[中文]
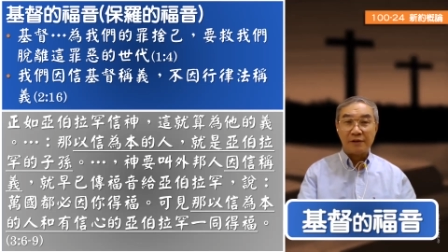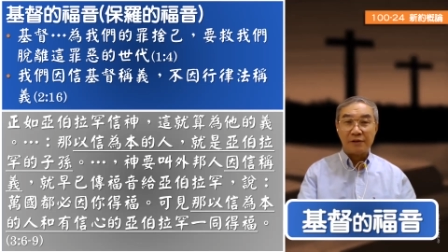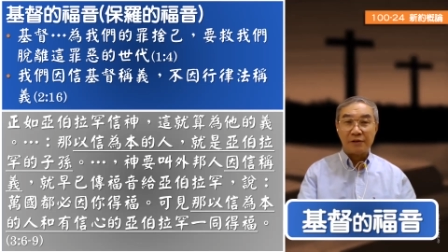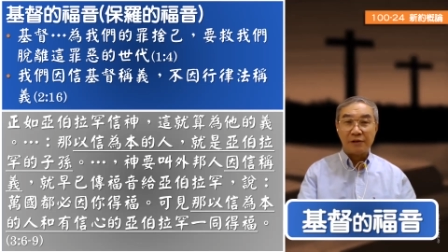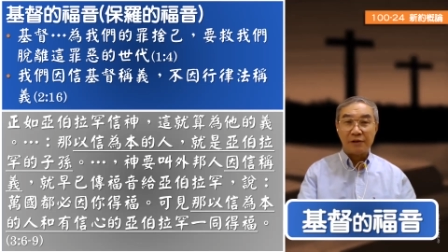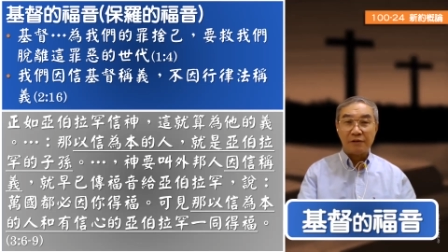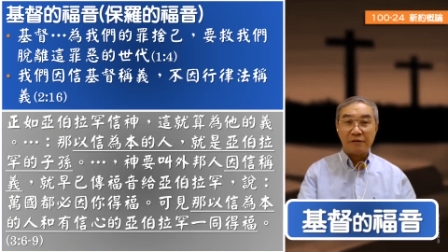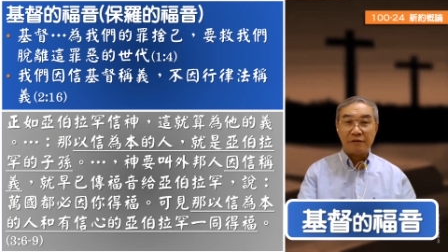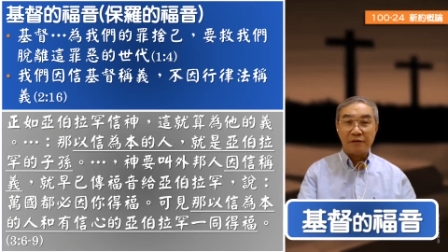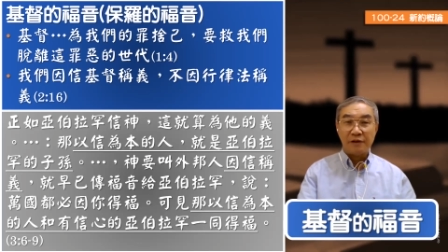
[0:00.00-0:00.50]

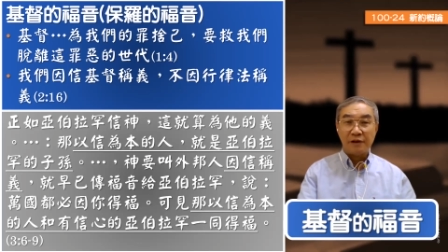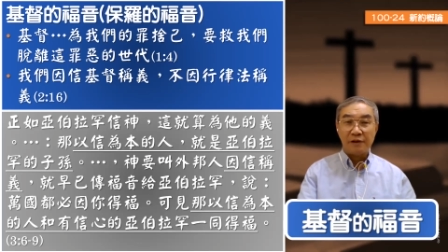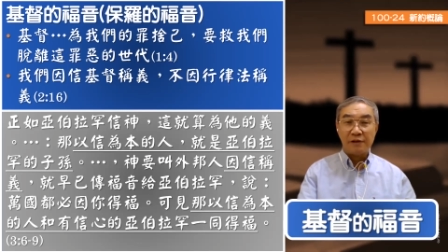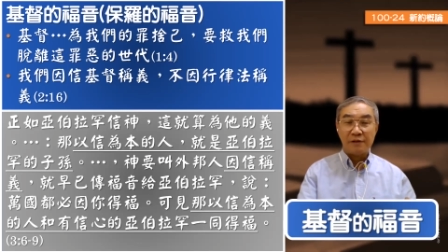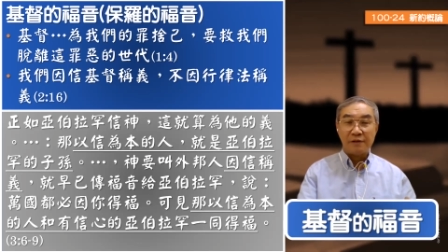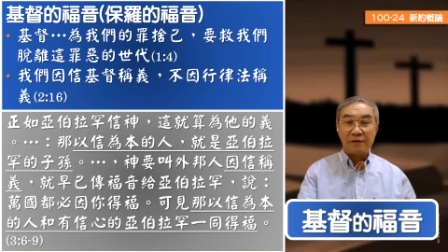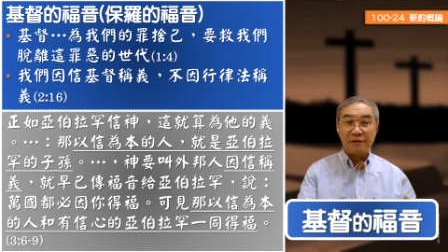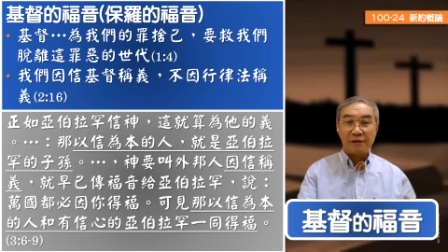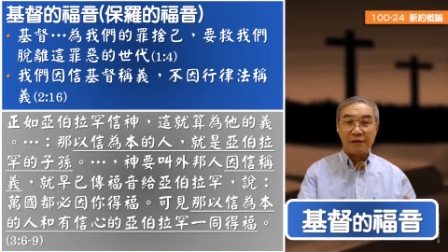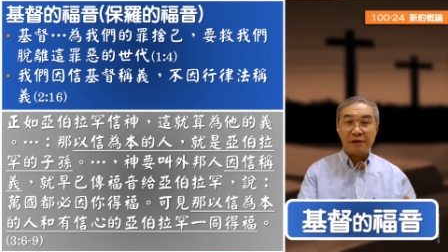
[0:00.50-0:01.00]
所以福
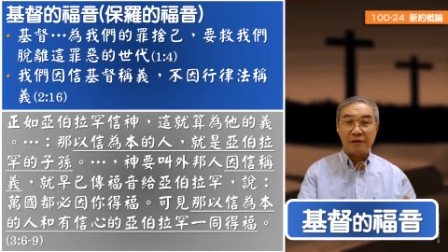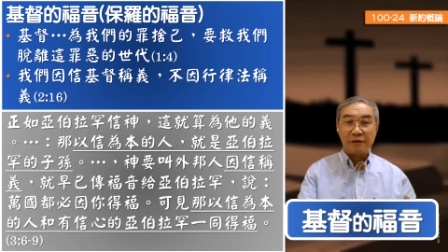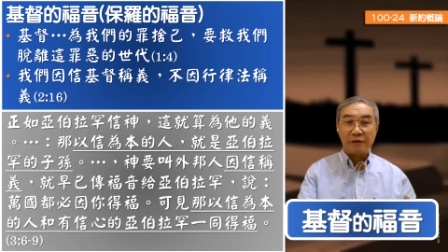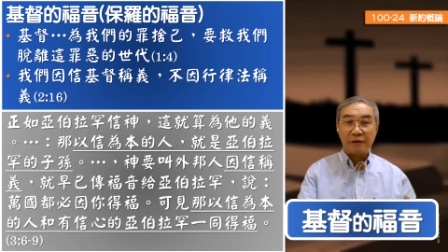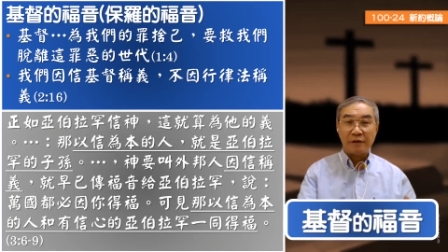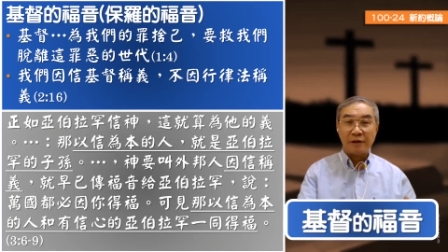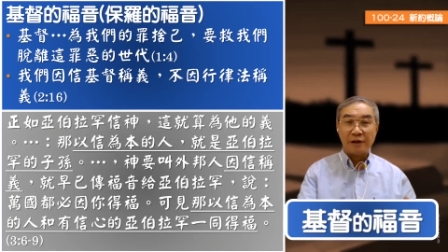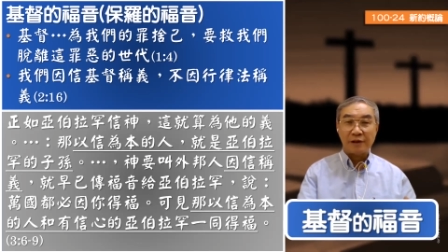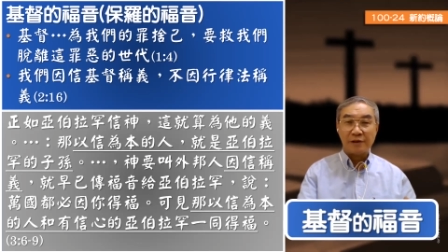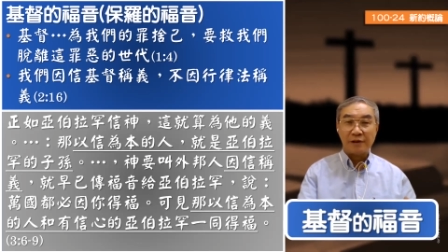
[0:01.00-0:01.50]
音立法
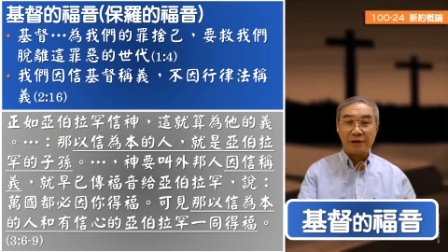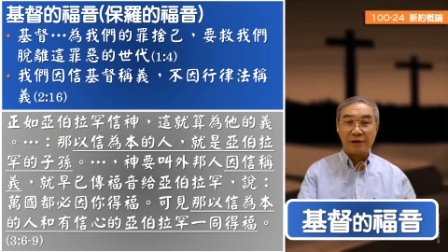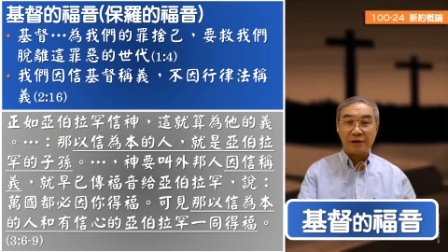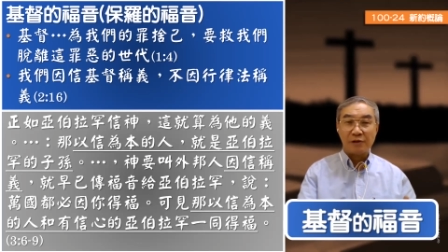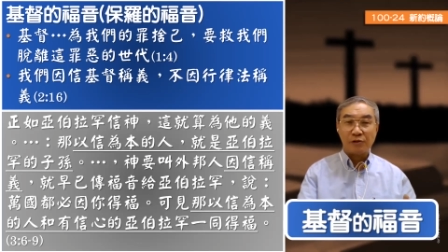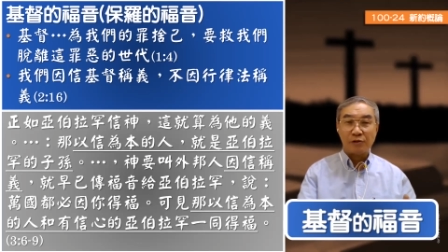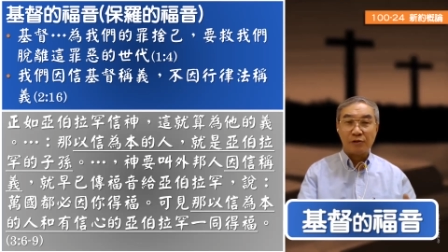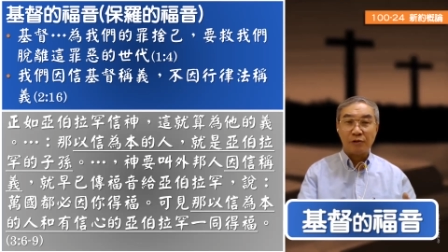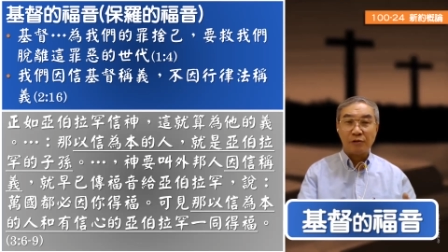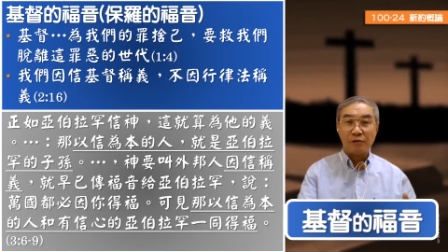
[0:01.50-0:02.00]
化是一个
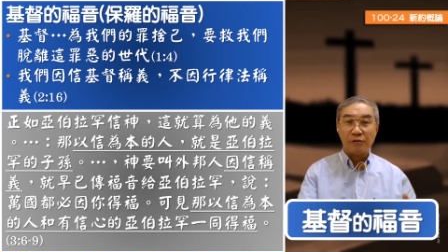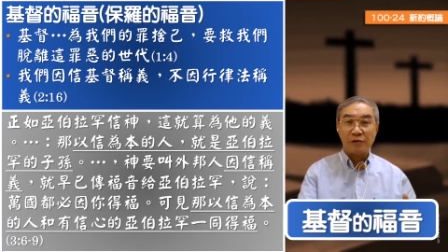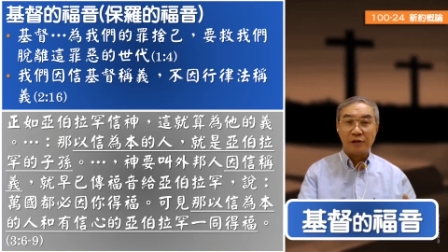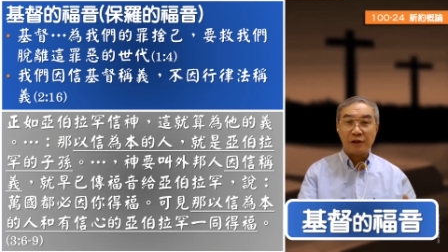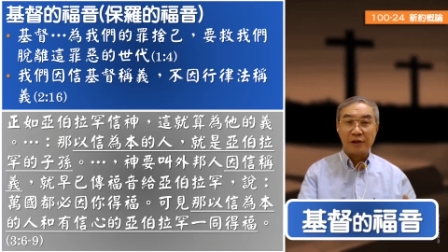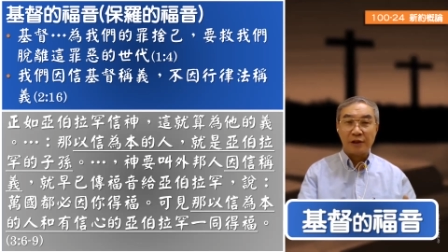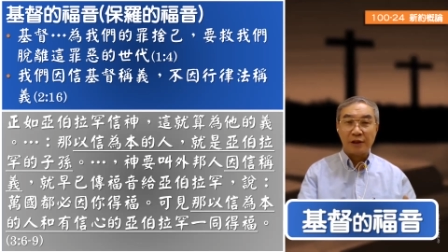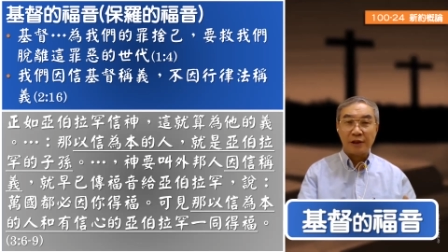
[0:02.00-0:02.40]
错误的